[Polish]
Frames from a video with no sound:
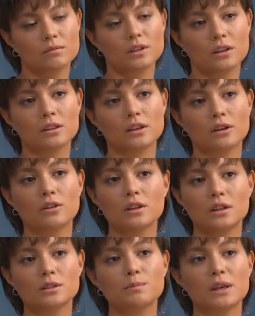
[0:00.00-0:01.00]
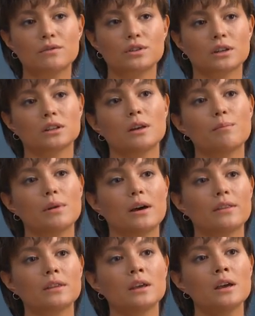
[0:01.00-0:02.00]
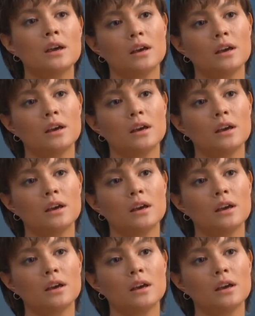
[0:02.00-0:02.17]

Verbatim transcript: jed, jako jedna z pierwszych na plan,